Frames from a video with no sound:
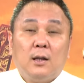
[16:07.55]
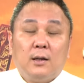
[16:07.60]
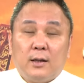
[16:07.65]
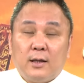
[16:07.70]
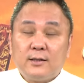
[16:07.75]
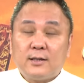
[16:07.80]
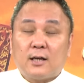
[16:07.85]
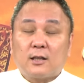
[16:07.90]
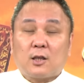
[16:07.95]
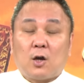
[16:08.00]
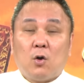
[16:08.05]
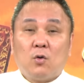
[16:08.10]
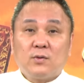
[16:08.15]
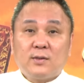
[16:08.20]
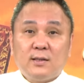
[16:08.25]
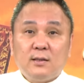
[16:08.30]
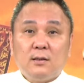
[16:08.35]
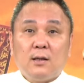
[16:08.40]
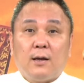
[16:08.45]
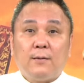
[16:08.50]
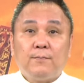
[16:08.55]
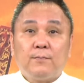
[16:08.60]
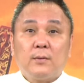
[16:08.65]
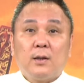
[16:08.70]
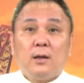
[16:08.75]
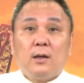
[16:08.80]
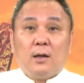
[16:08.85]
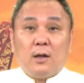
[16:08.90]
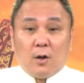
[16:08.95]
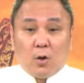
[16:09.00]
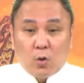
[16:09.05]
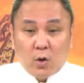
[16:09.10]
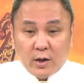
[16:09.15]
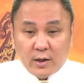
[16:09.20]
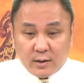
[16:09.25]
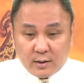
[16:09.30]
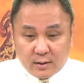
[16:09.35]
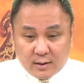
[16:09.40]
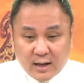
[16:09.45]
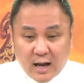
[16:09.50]
人家投资人
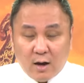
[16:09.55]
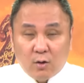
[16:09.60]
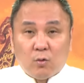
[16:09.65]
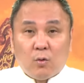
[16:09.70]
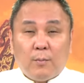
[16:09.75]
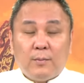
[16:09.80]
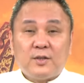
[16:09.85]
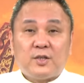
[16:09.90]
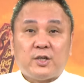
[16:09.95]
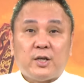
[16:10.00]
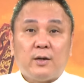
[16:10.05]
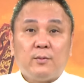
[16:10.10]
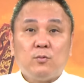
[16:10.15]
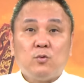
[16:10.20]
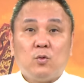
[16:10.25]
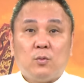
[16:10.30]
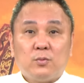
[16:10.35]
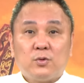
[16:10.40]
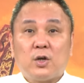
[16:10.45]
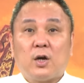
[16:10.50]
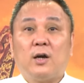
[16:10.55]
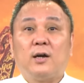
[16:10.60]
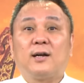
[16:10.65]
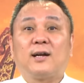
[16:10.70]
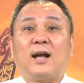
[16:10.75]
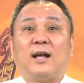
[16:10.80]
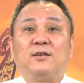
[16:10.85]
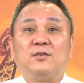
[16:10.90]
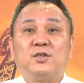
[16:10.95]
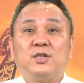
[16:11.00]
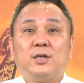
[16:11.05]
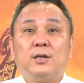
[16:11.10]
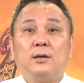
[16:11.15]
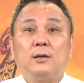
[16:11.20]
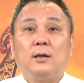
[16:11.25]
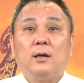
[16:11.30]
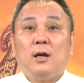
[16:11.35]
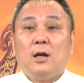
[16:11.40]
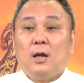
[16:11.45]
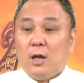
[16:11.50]
会看我们节目，我们就要很感谢。